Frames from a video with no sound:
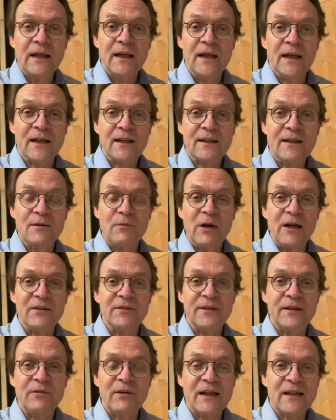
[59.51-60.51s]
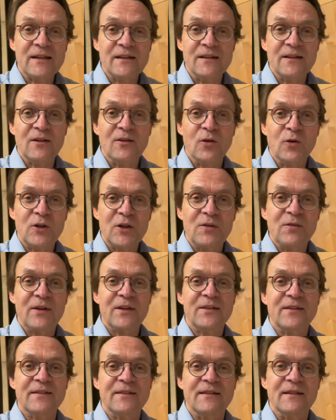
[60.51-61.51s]
Herr Rittermann, Sie werden heute
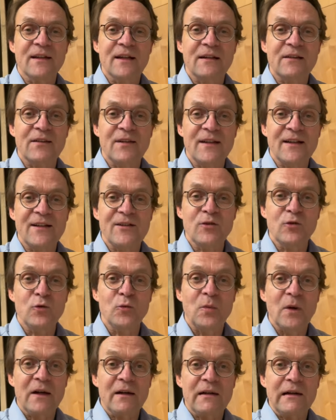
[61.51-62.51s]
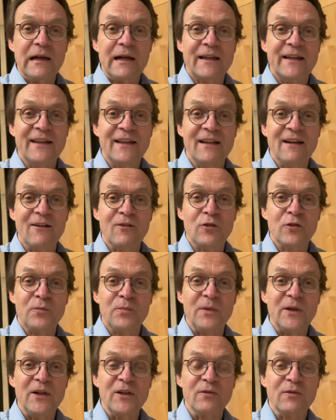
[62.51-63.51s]
was erzählen über agile
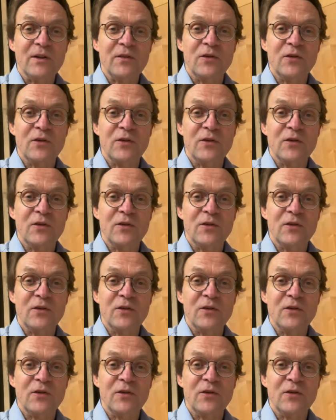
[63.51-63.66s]
Ausbildung. Was